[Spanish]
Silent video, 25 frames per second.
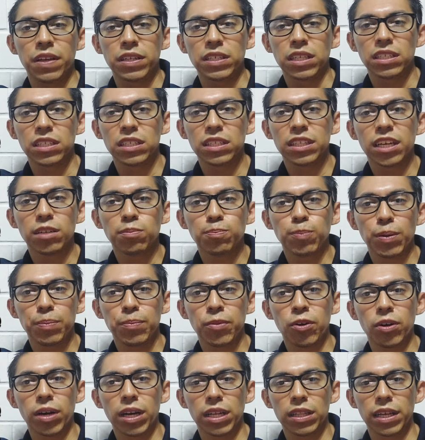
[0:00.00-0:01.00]
Necesitas
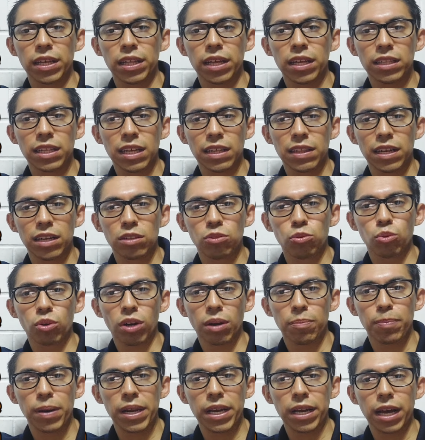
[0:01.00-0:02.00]
primero que nada tener tu
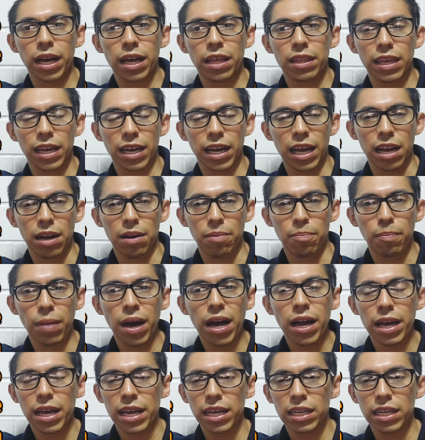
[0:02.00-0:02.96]
réplica de gel, ¿va?